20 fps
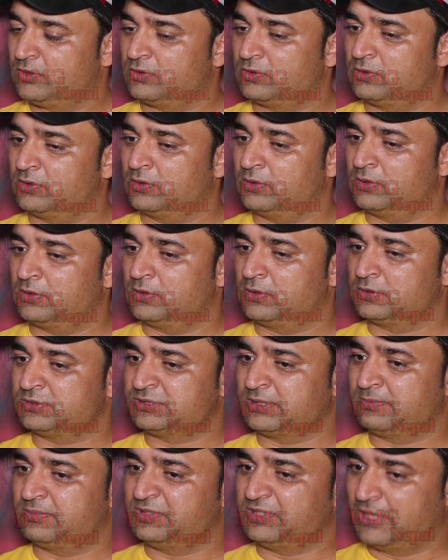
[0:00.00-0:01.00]
तो
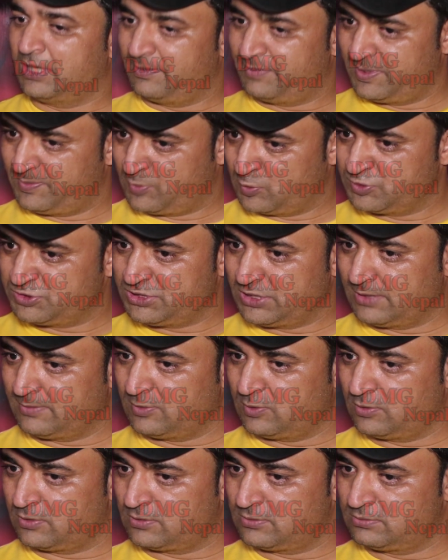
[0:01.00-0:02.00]
जब यहाँ पे पहुँचे हम लोग